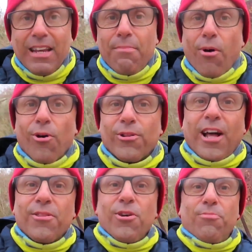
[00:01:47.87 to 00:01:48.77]
Y por lo
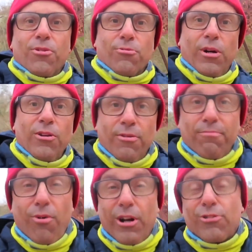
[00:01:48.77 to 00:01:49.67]
tanto, pues bueno,
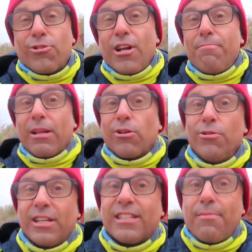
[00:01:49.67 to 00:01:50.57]
por eso es el
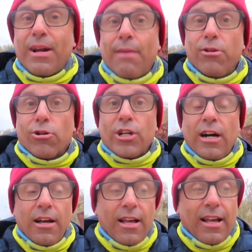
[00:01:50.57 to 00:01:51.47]
patrón de esta
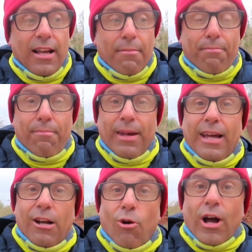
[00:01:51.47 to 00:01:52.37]
maravillosa
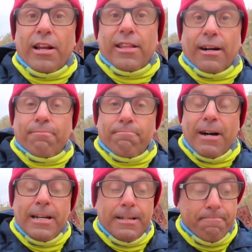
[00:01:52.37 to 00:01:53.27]
eh, localidad,
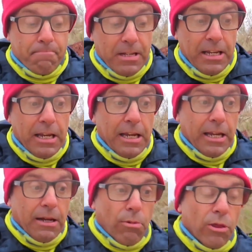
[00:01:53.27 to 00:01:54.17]
¿vale?
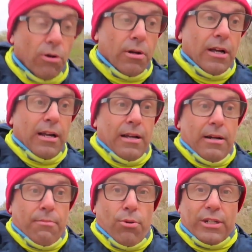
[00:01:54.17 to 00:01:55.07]
Y bueno,
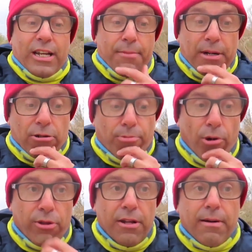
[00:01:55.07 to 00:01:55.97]
pues qué más
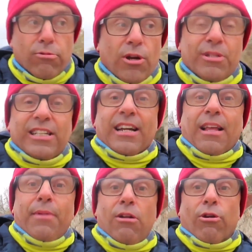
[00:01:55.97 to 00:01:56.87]
puedo decir, vamos a visitar
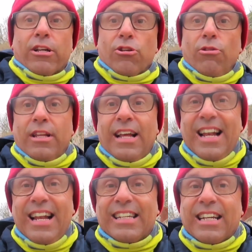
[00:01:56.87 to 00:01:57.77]
también lo que son
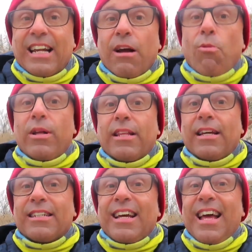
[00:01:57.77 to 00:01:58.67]
les
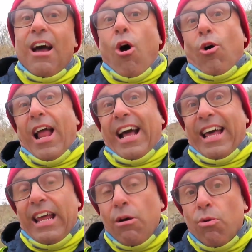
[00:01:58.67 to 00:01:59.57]
creuetes o la
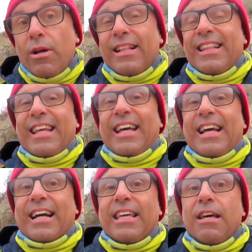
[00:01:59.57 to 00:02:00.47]
creu
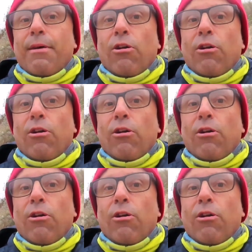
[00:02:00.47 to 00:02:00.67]
de aquí de